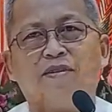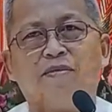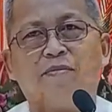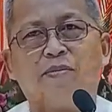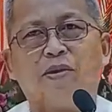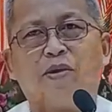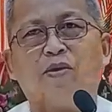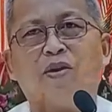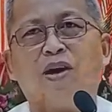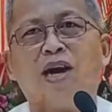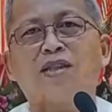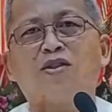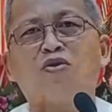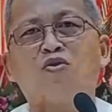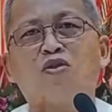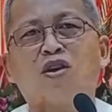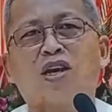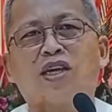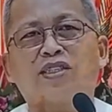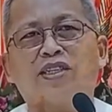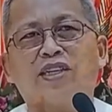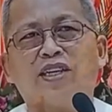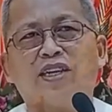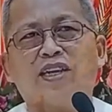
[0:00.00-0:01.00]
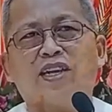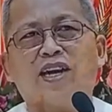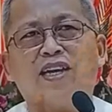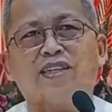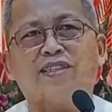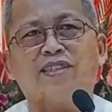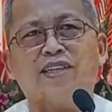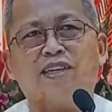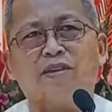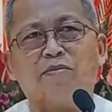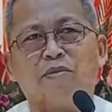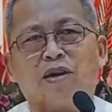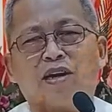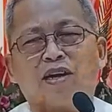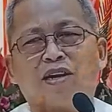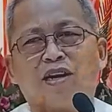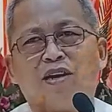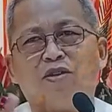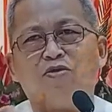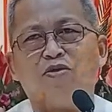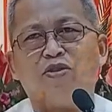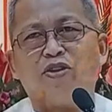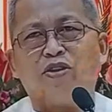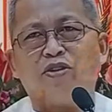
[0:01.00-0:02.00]
Pero ang atong kasing-kasing
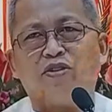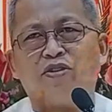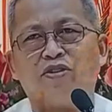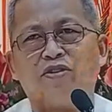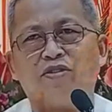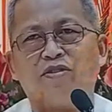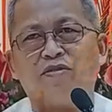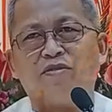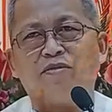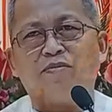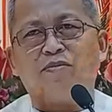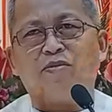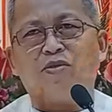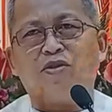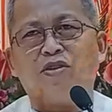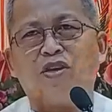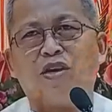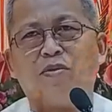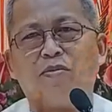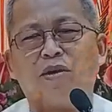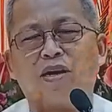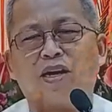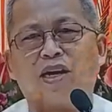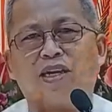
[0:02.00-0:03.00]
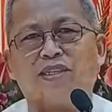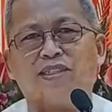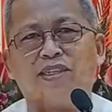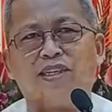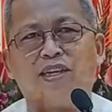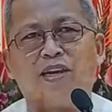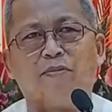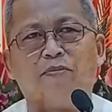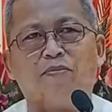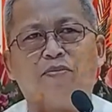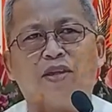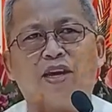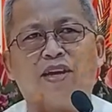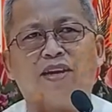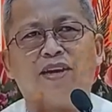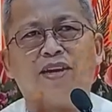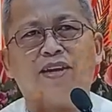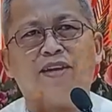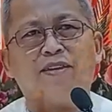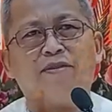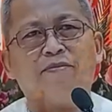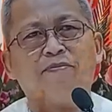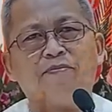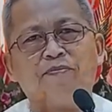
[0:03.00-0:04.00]
magkauyon, muna
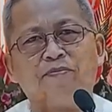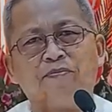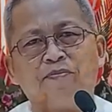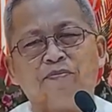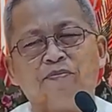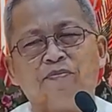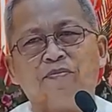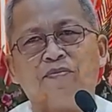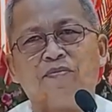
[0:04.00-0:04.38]
magkasinabtanay.